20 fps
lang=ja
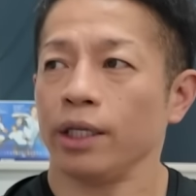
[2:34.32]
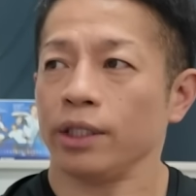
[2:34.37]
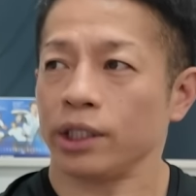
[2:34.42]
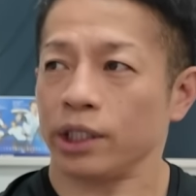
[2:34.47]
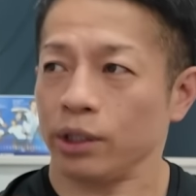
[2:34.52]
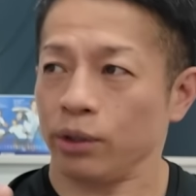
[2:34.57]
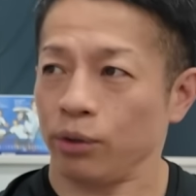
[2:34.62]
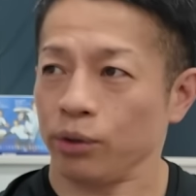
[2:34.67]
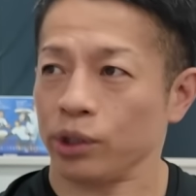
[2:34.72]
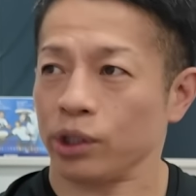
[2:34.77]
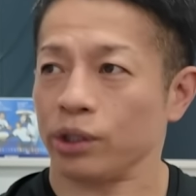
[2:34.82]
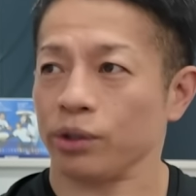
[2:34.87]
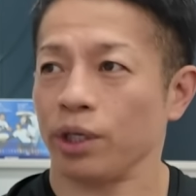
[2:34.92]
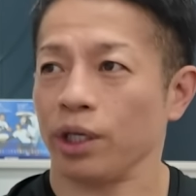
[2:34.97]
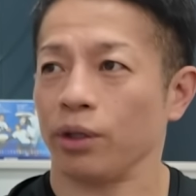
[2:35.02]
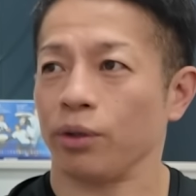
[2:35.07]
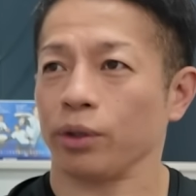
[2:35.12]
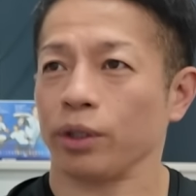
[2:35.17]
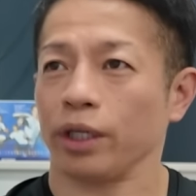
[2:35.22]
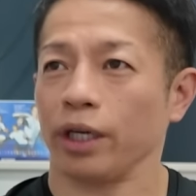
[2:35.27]
資本主
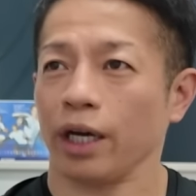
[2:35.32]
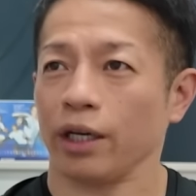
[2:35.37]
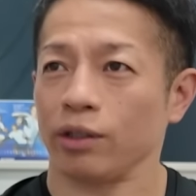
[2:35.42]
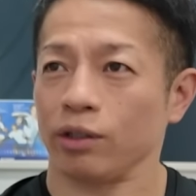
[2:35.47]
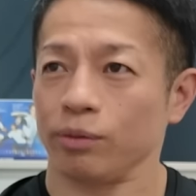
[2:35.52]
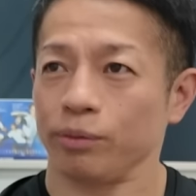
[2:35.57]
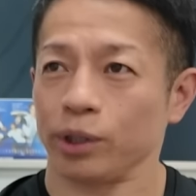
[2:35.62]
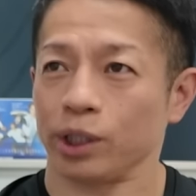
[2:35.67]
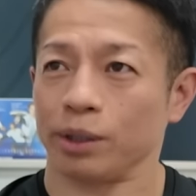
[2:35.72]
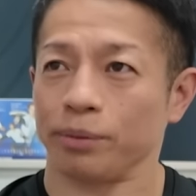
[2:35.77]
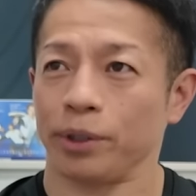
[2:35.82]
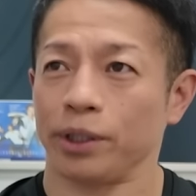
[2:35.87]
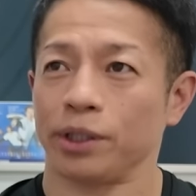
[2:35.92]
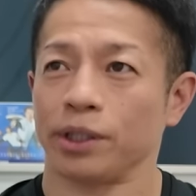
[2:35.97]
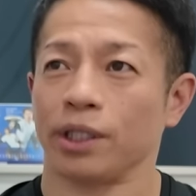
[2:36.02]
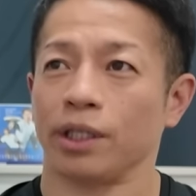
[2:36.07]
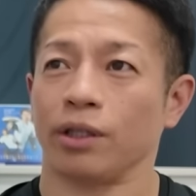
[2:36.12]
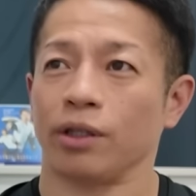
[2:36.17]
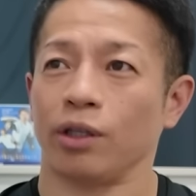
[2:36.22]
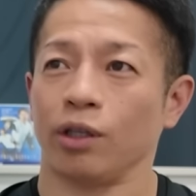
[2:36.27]
義と科学の結び
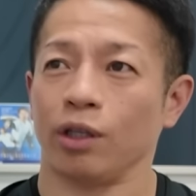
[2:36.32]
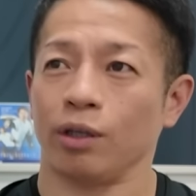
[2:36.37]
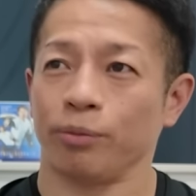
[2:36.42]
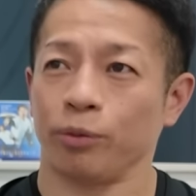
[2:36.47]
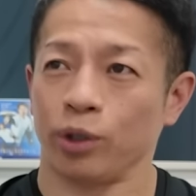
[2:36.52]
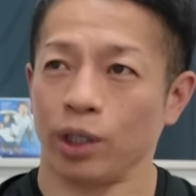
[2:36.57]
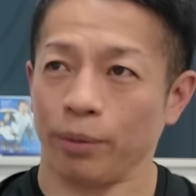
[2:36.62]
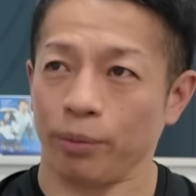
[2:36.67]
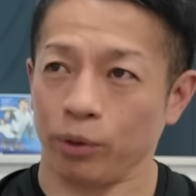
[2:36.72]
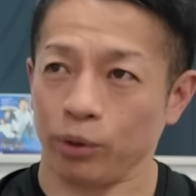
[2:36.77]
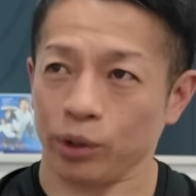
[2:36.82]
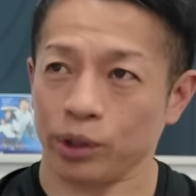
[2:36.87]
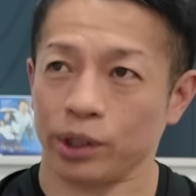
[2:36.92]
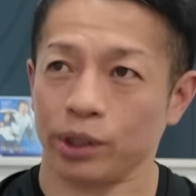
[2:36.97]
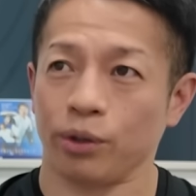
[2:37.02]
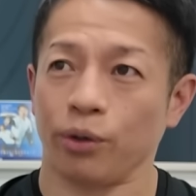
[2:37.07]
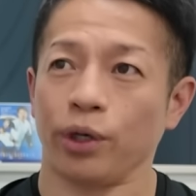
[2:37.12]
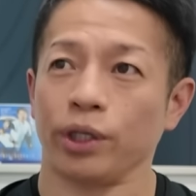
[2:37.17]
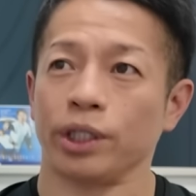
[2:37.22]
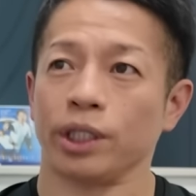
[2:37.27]
つきっていうものはもの
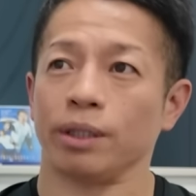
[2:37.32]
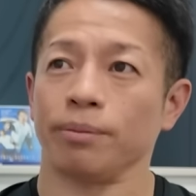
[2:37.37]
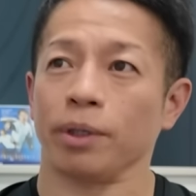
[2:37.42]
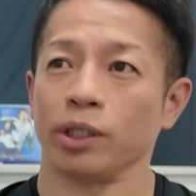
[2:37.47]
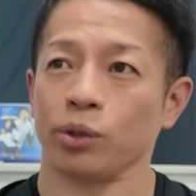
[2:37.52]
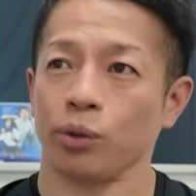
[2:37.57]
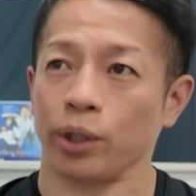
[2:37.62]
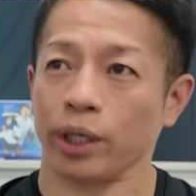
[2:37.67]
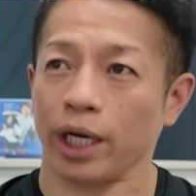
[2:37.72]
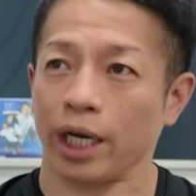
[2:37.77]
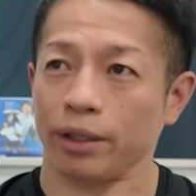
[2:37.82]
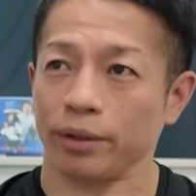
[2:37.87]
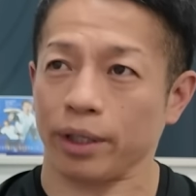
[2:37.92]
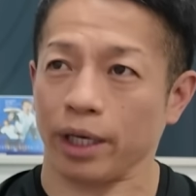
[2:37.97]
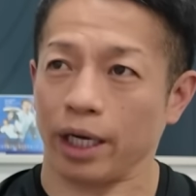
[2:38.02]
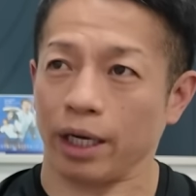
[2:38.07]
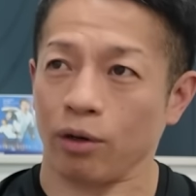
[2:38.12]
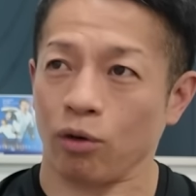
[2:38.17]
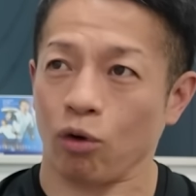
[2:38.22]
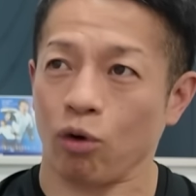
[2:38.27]
すごいし、まあ、それがある
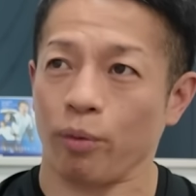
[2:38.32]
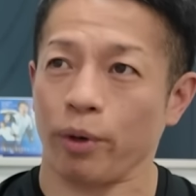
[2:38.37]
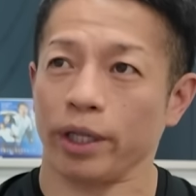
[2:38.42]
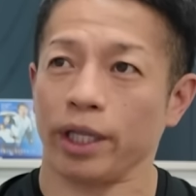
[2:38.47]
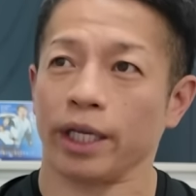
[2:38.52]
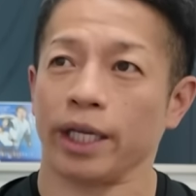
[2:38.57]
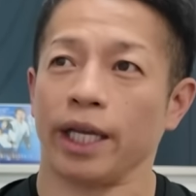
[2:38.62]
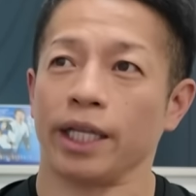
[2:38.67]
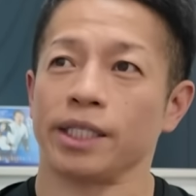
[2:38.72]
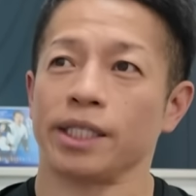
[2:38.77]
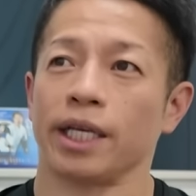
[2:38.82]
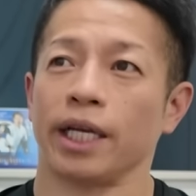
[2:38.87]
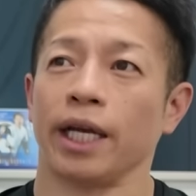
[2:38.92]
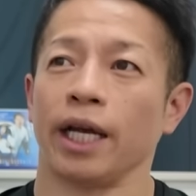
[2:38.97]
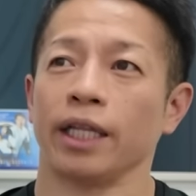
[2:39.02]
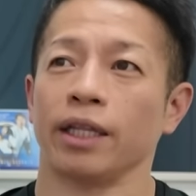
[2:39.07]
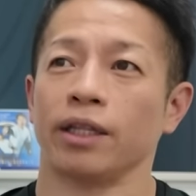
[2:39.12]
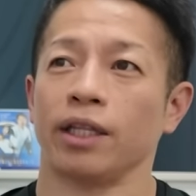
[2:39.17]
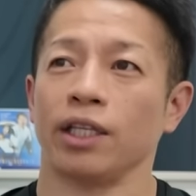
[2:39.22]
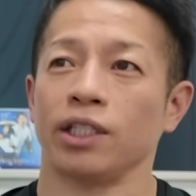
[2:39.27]
からここまで現在
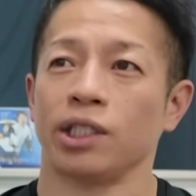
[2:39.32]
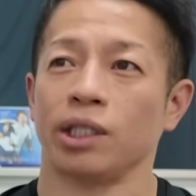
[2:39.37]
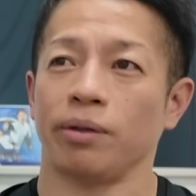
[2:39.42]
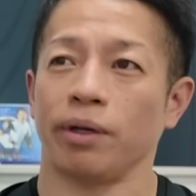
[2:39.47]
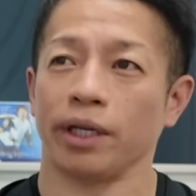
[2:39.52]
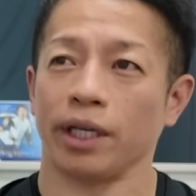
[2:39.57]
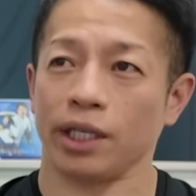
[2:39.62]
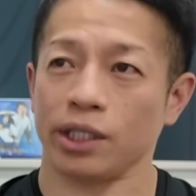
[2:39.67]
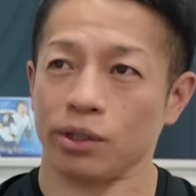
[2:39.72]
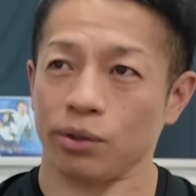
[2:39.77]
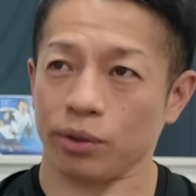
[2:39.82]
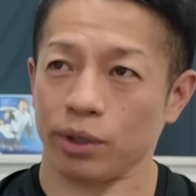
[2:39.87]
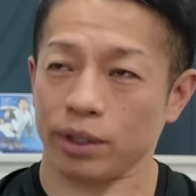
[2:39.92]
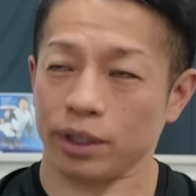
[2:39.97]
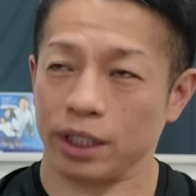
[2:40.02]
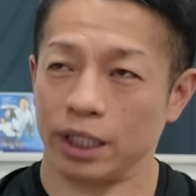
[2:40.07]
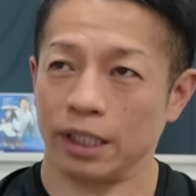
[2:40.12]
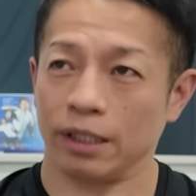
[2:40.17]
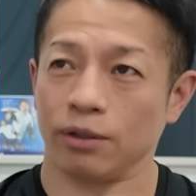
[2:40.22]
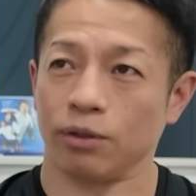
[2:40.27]
発展してるわけですよ
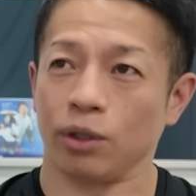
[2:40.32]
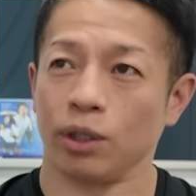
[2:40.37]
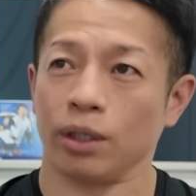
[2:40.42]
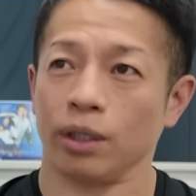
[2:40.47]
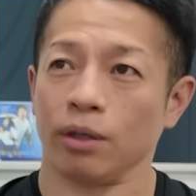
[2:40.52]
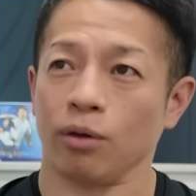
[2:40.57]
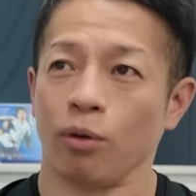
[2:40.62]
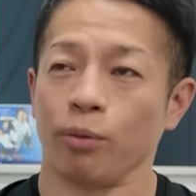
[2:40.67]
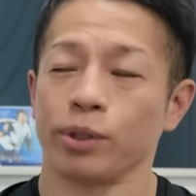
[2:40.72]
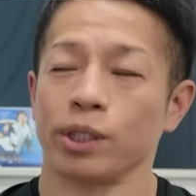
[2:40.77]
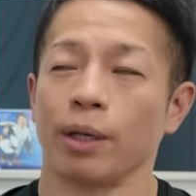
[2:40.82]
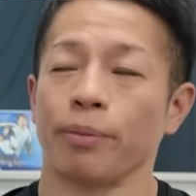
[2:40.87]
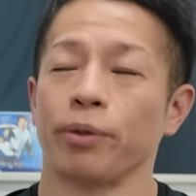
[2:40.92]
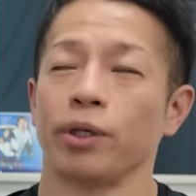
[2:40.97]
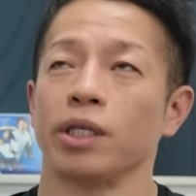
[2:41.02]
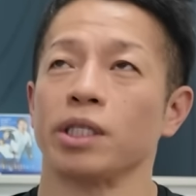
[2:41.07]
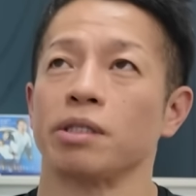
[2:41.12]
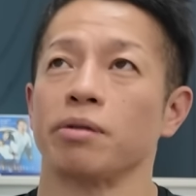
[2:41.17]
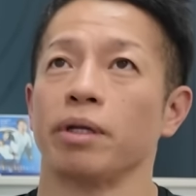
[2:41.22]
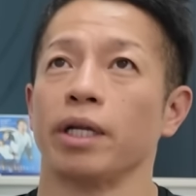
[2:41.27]
人類
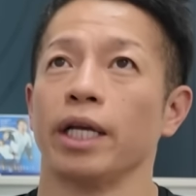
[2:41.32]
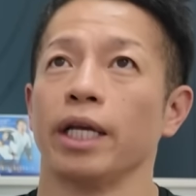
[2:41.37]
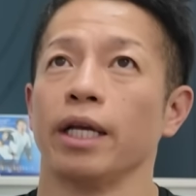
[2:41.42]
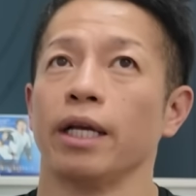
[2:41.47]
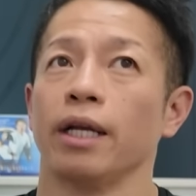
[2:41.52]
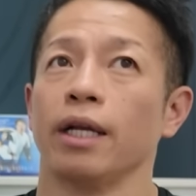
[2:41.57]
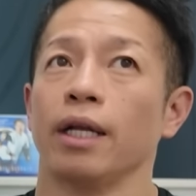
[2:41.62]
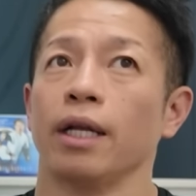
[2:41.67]
ホモ・サピエンスはね、